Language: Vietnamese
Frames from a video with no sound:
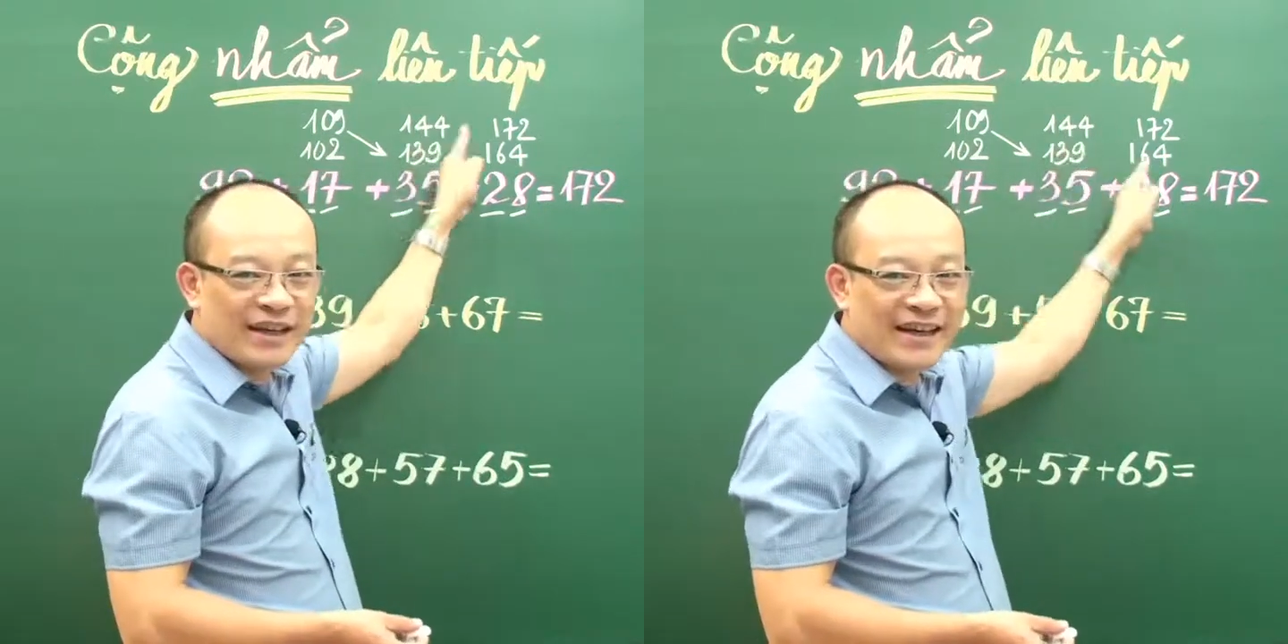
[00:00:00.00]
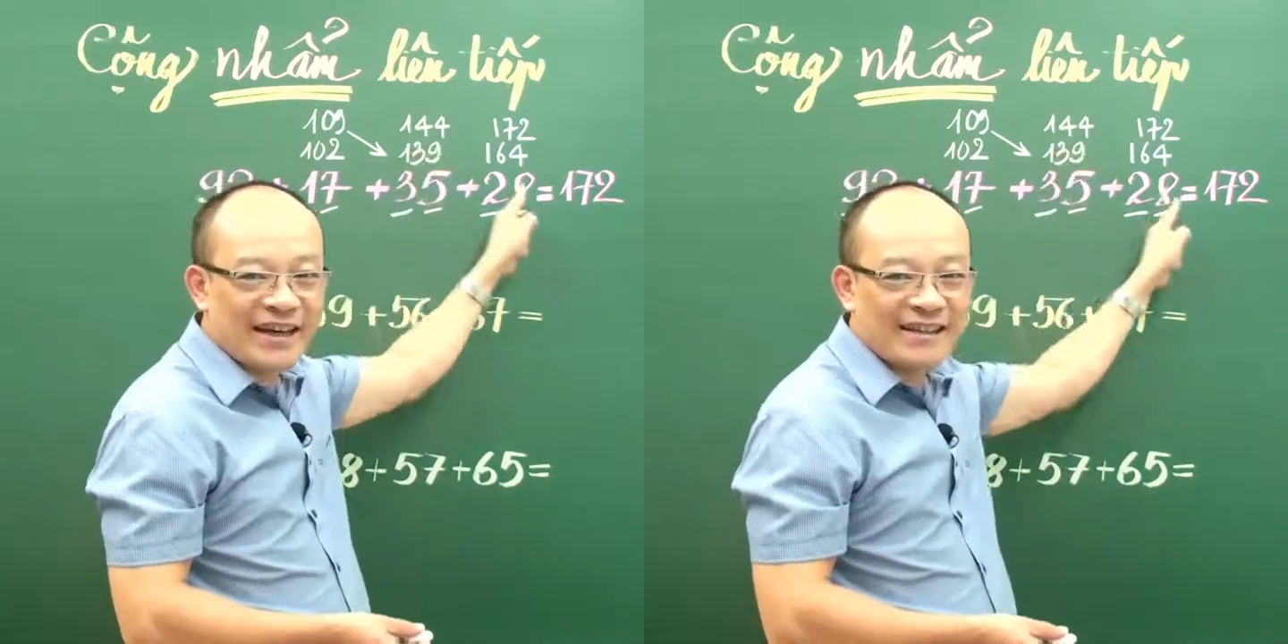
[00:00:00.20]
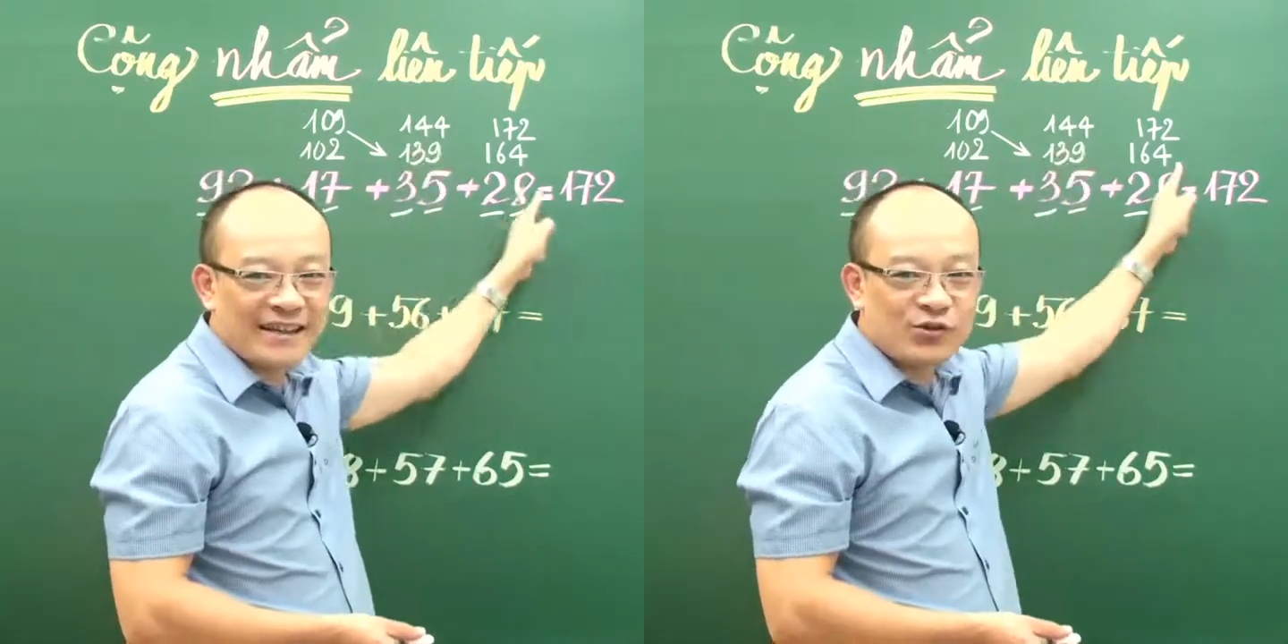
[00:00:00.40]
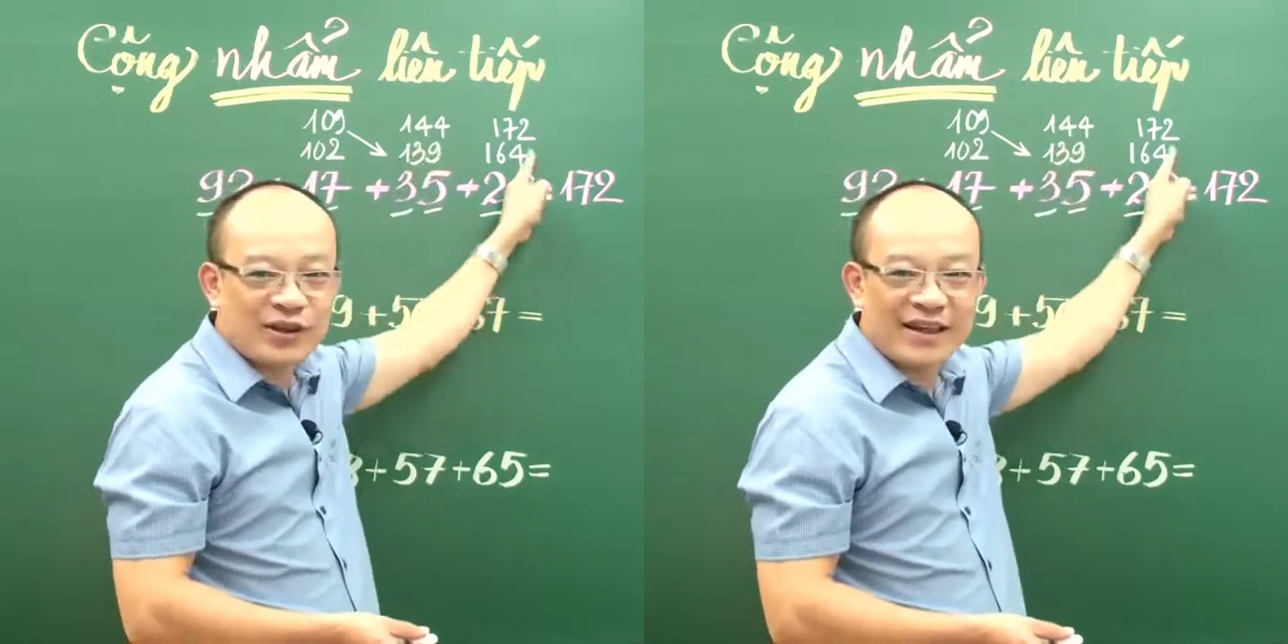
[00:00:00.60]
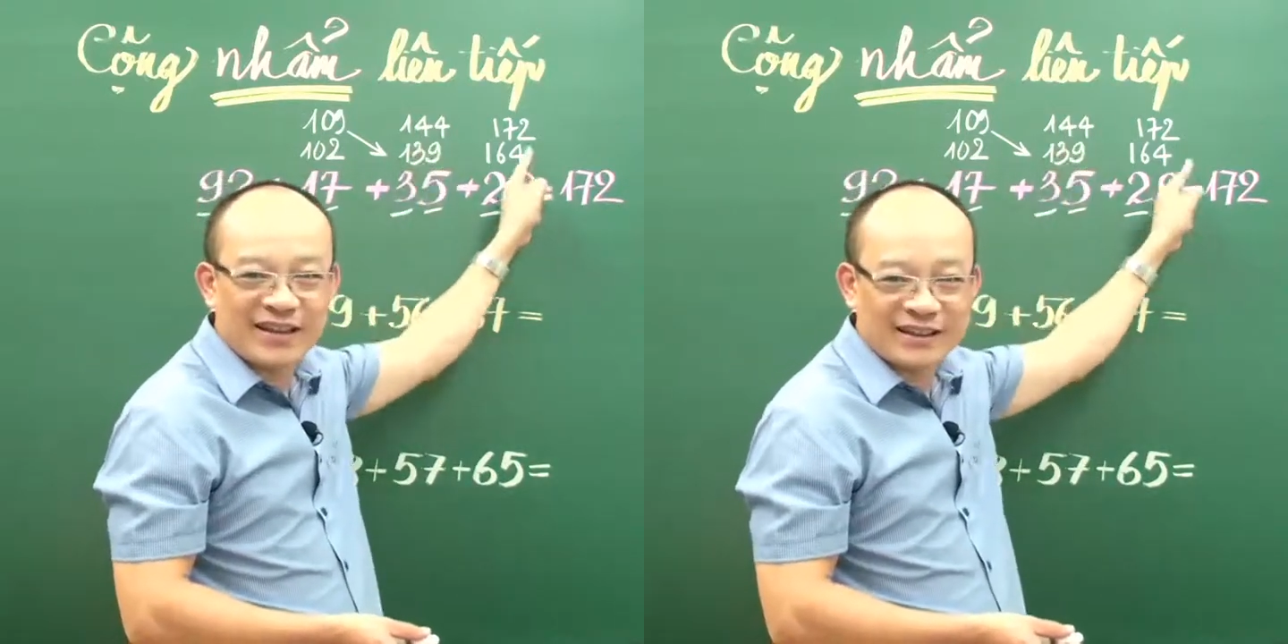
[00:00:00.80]
trên đây sẽ
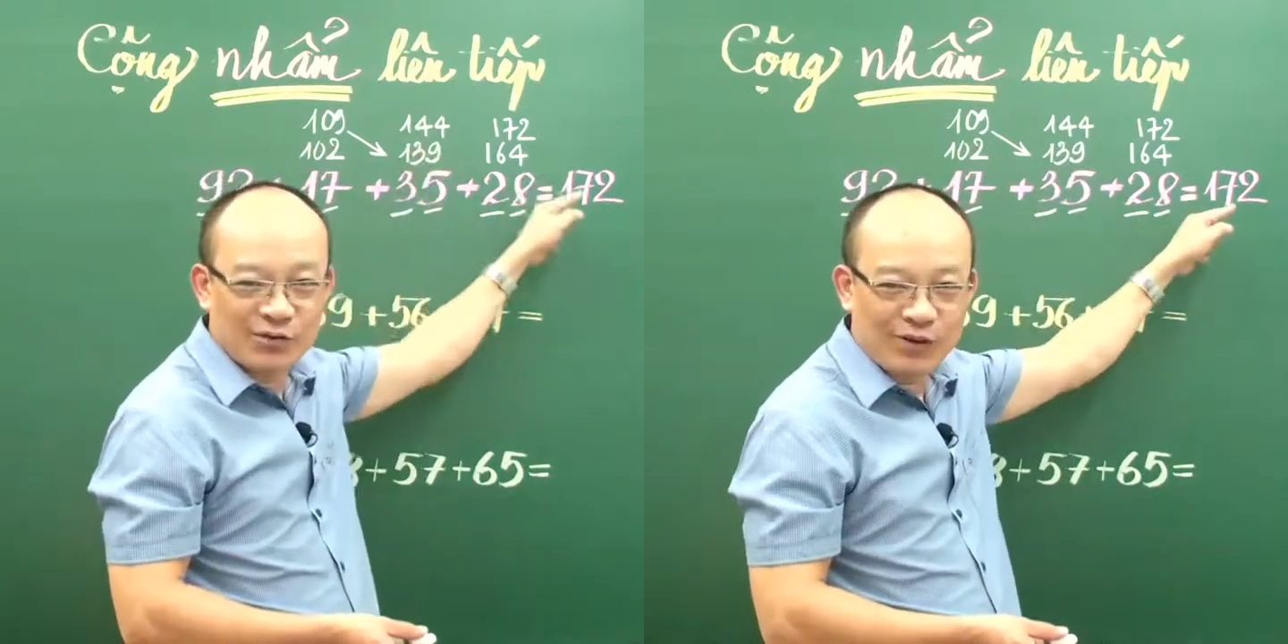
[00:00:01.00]
xuất hiện ở trong